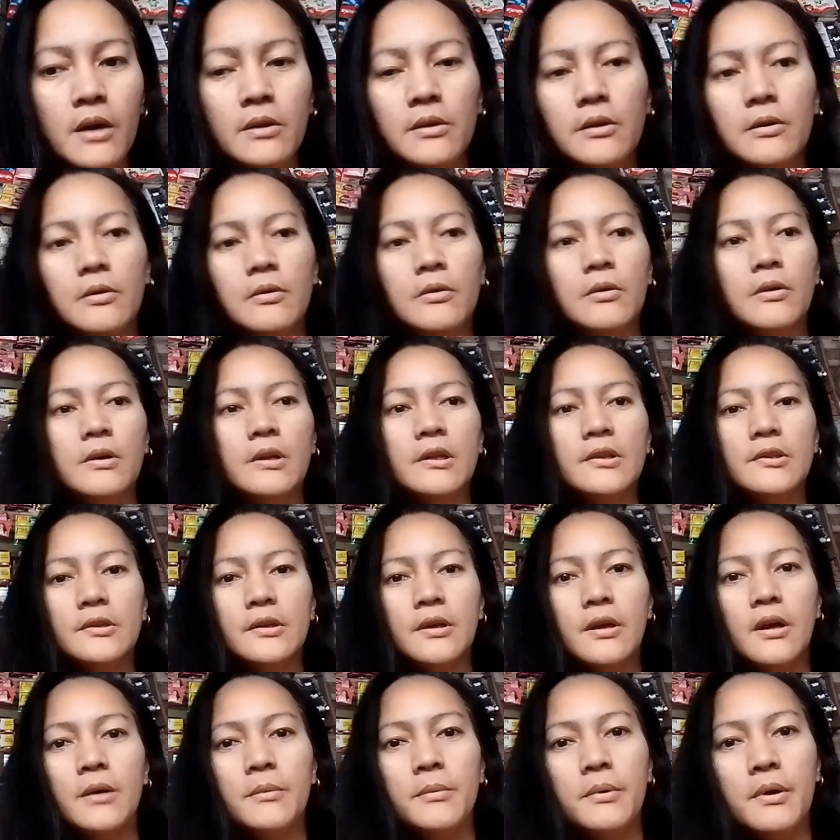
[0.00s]
anong oras
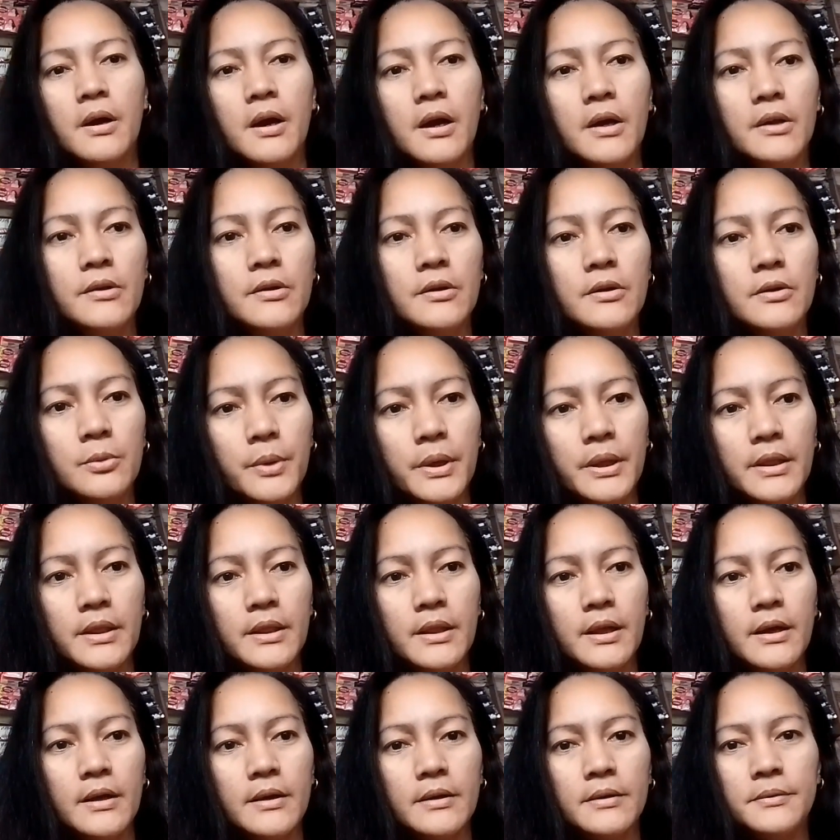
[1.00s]
nga ba ngayon? Wait
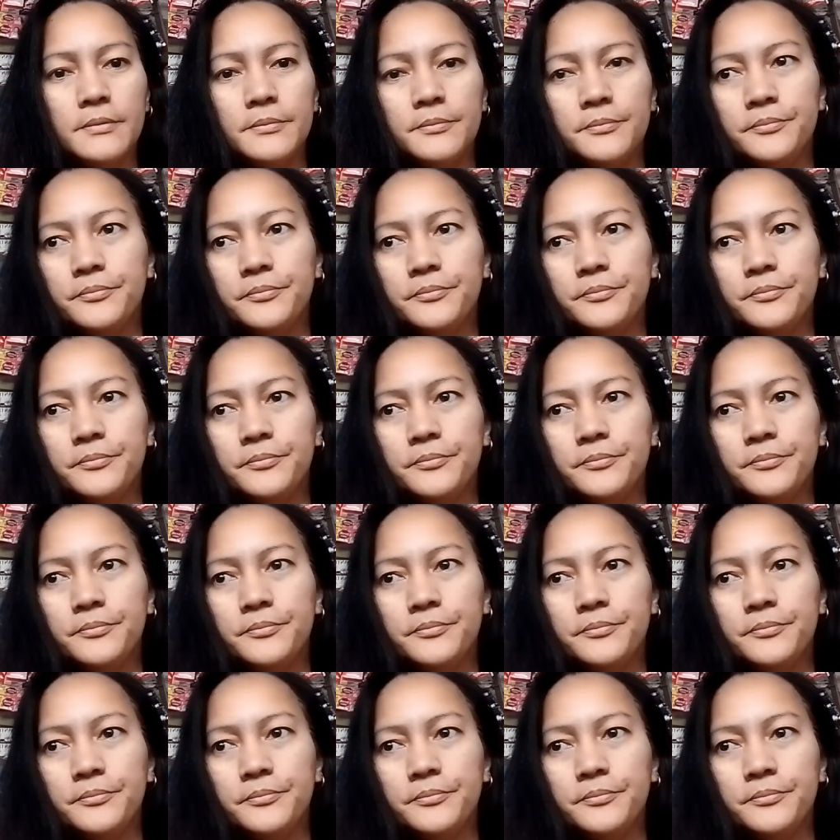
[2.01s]
lang.